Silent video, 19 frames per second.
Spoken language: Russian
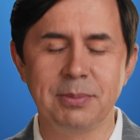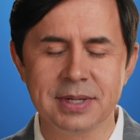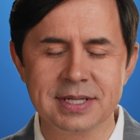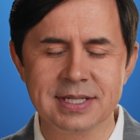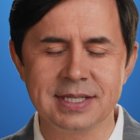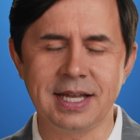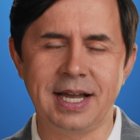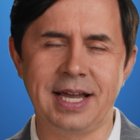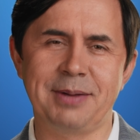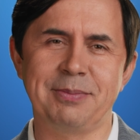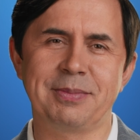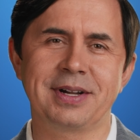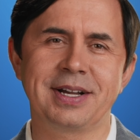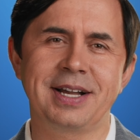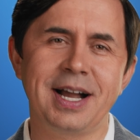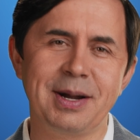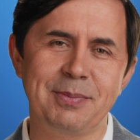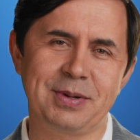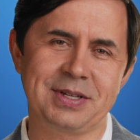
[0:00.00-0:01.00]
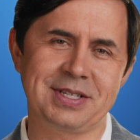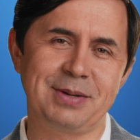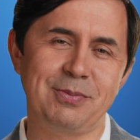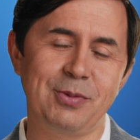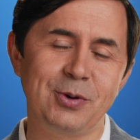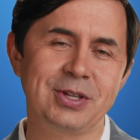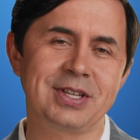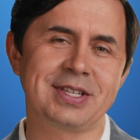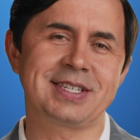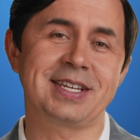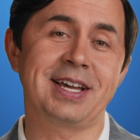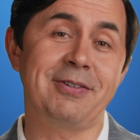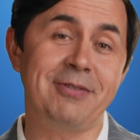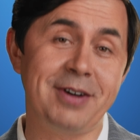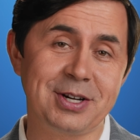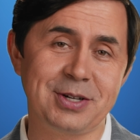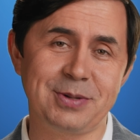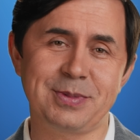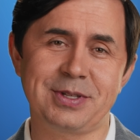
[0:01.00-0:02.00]
Мы знаем, как позаботиться о
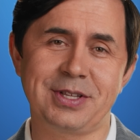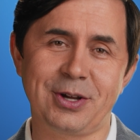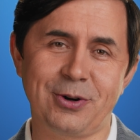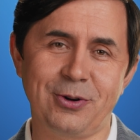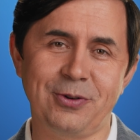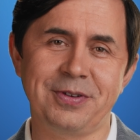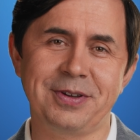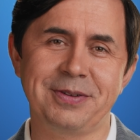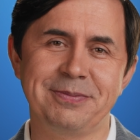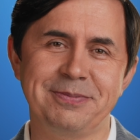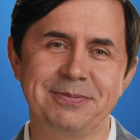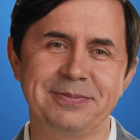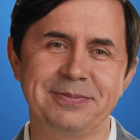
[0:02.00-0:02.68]
вашем здоровье.